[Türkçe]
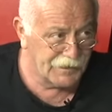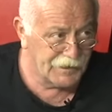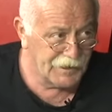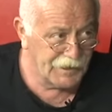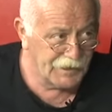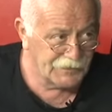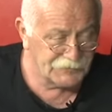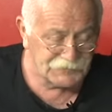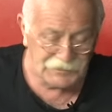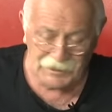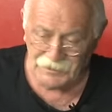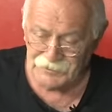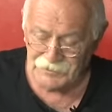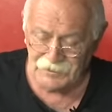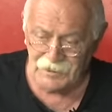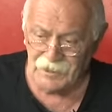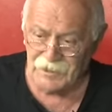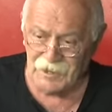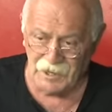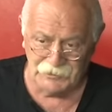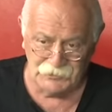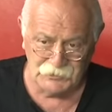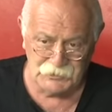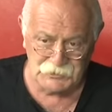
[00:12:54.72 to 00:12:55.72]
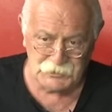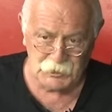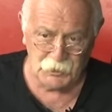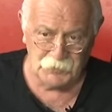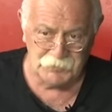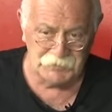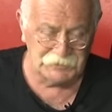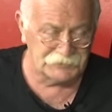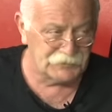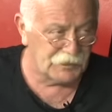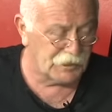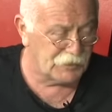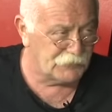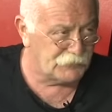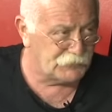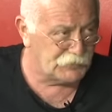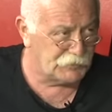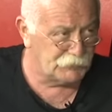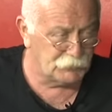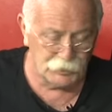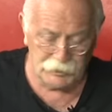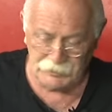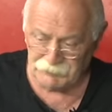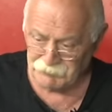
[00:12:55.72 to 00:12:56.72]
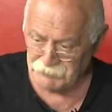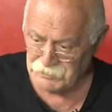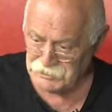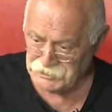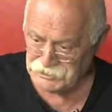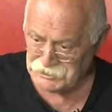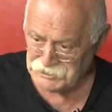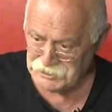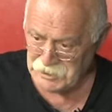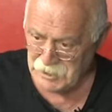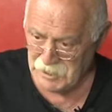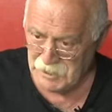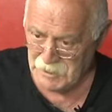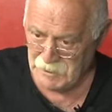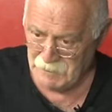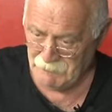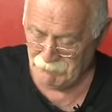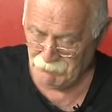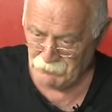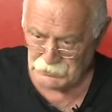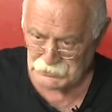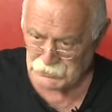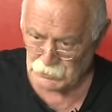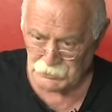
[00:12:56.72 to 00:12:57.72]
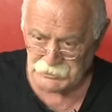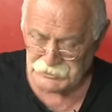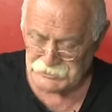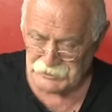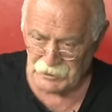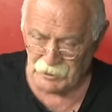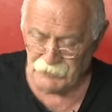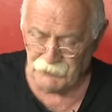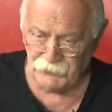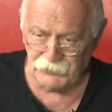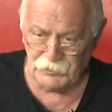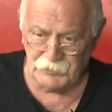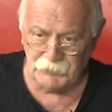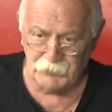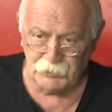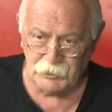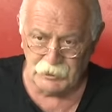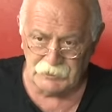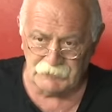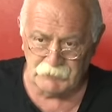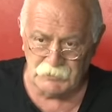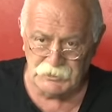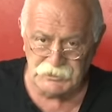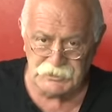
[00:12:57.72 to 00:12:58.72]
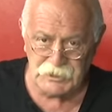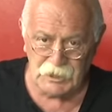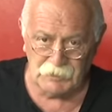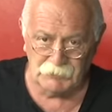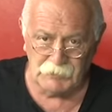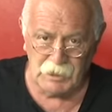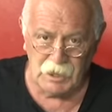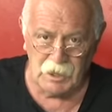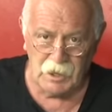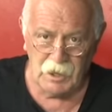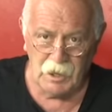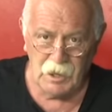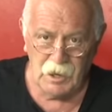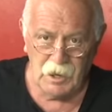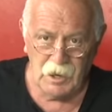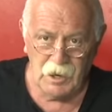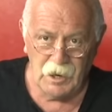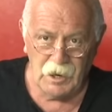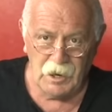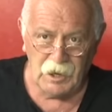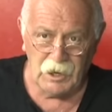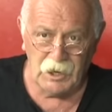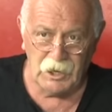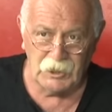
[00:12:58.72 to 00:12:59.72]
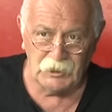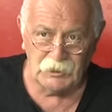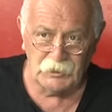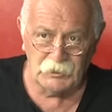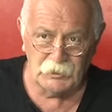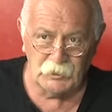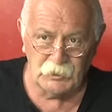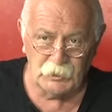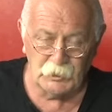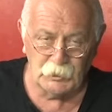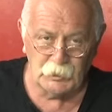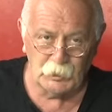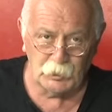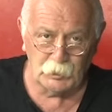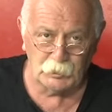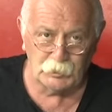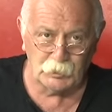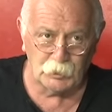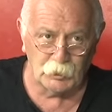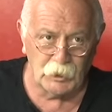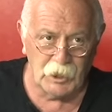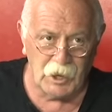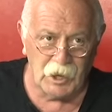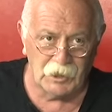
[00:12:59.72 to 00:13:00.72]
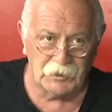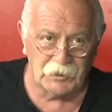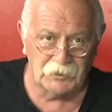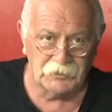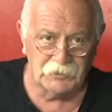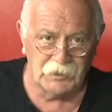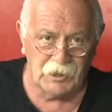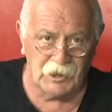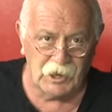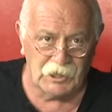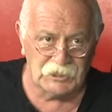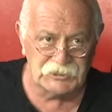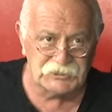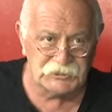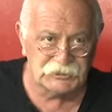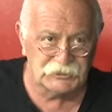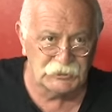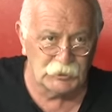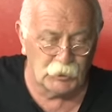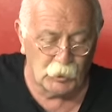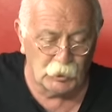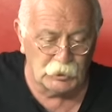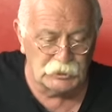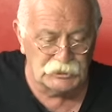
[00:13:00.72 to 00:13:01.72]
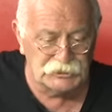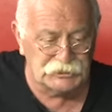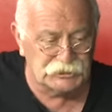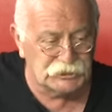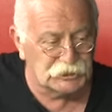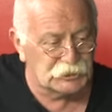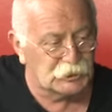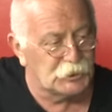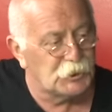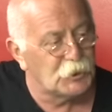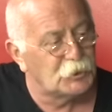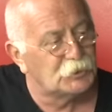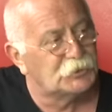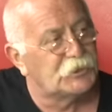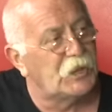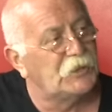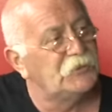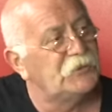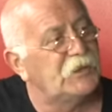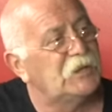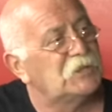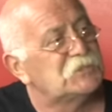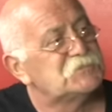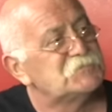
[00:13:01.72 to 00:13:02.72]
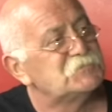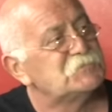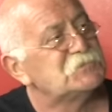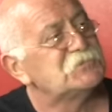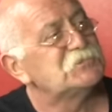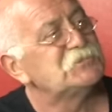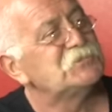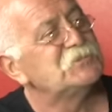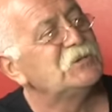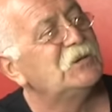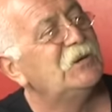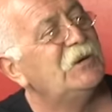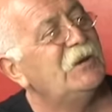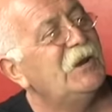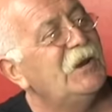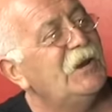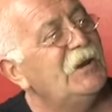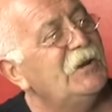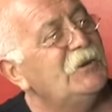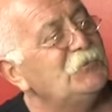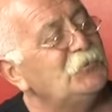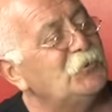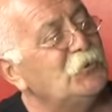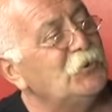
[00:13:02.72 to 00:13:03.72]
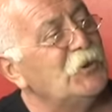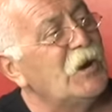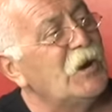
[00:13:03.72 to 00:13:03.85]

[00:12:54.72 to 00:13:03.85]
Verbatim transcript: Tarık Akan 111 tane film üretmiş, 113 tane film üretmiş ama e, e, dünyanın açtığı o ışıklı yoldan da geçmiş dünya